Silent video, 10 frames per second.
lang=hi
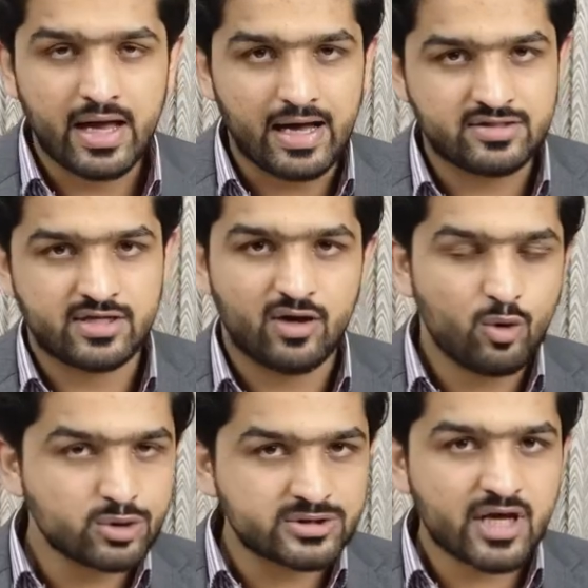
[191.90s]
अच्छा
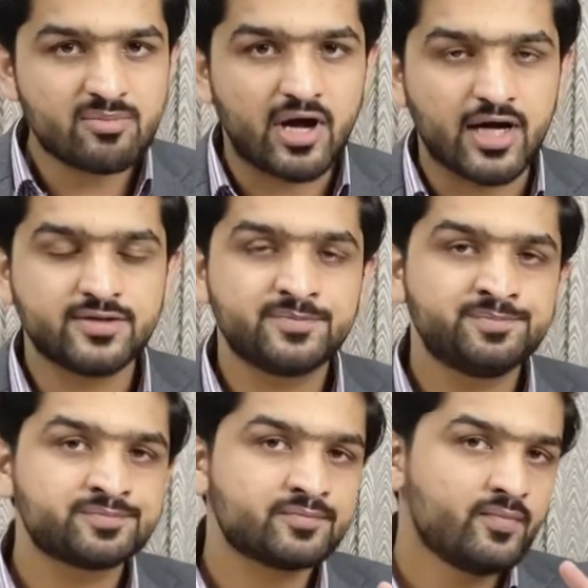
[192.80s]
उसके बाद
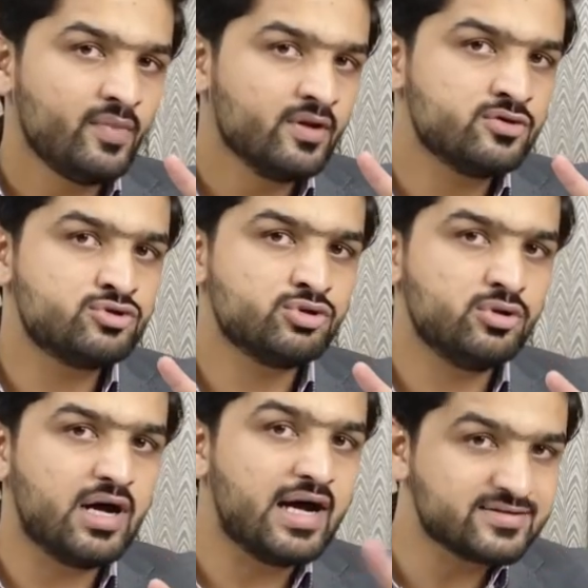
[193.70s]
जो
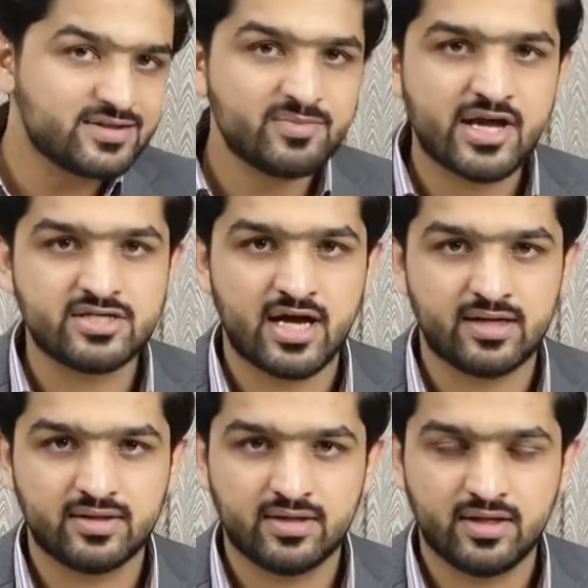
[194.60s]

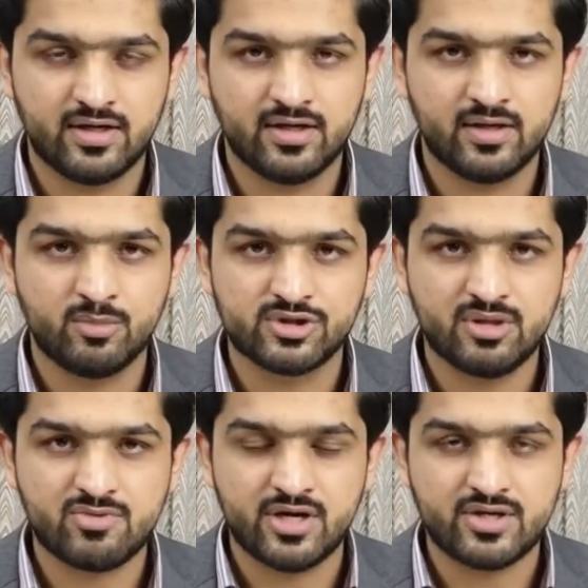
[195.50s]
आज़रबाईजान
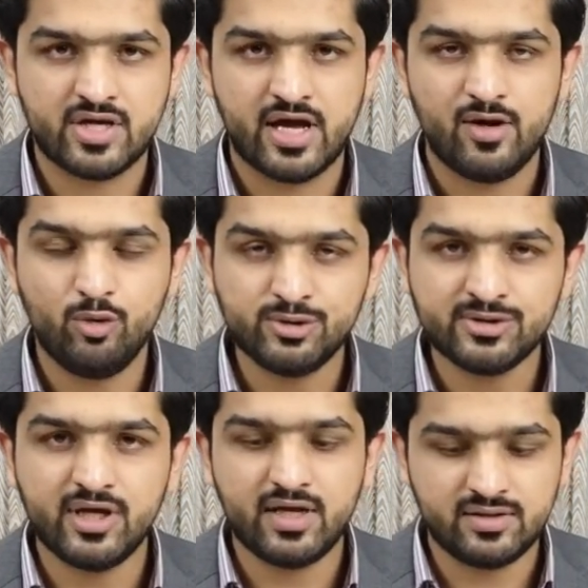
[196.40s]
मुस्लिम कंट्री है
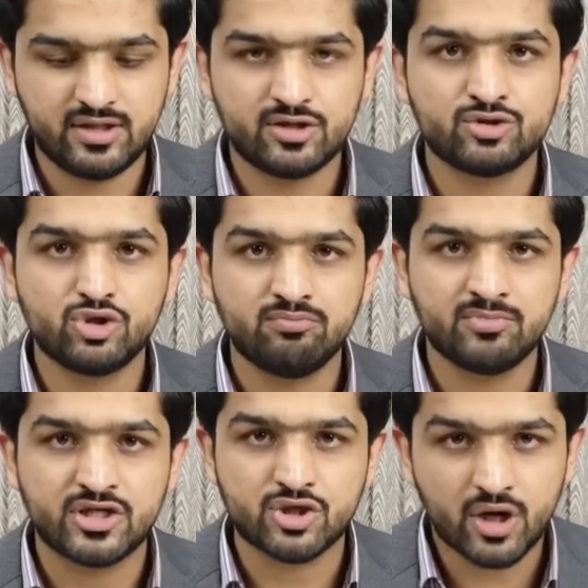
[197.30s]
उसके अंदर जो
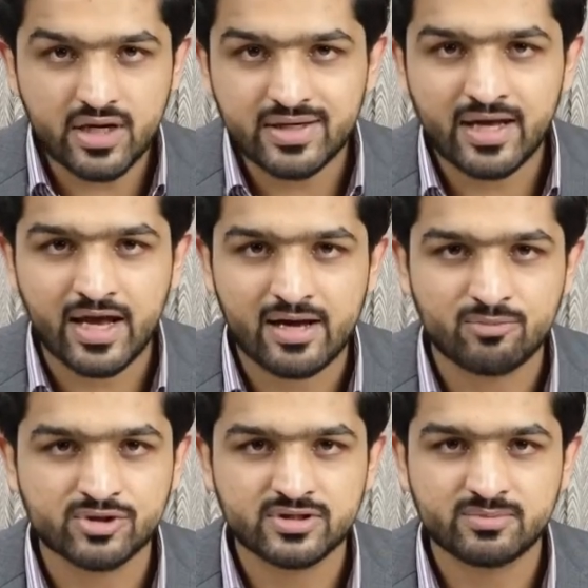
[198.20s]
मेजॉरिटी है
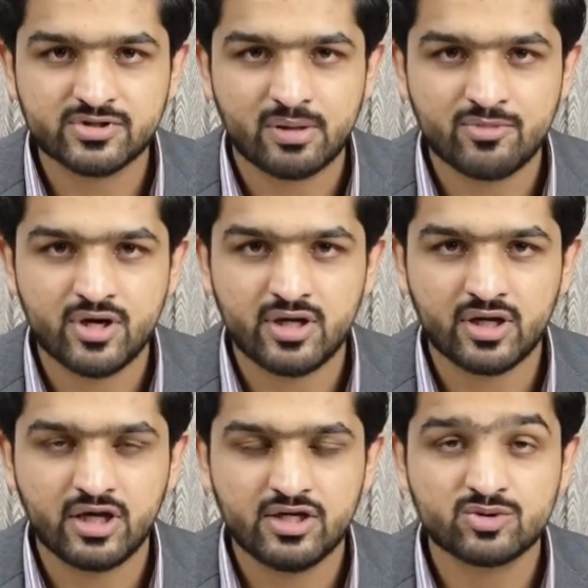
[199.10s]
मुस्लिम्स
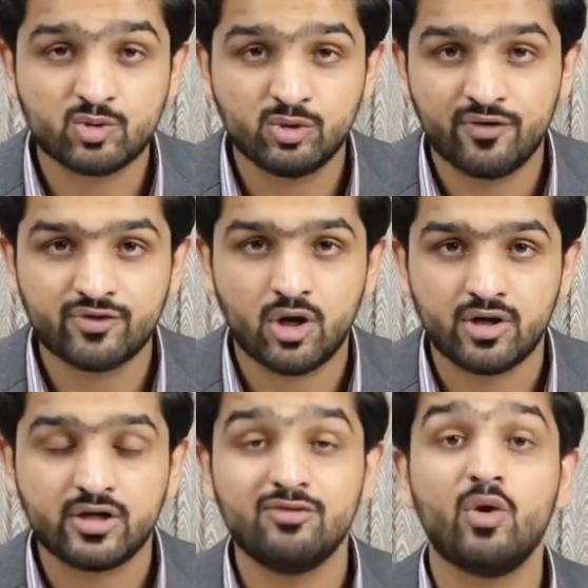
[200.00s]
कम्युनिटी की स्कूल ऑफ
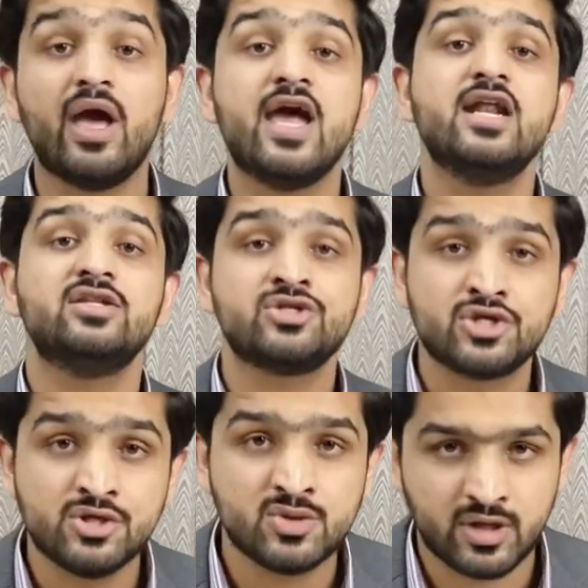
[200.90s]
थॉट की वो अहले
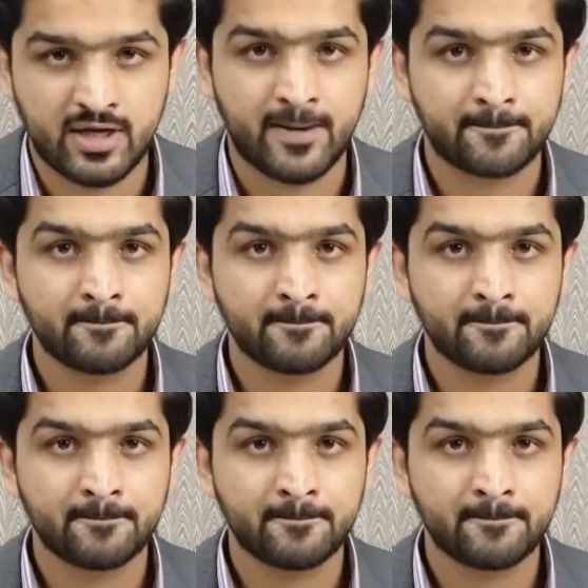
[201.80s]
तशियों की है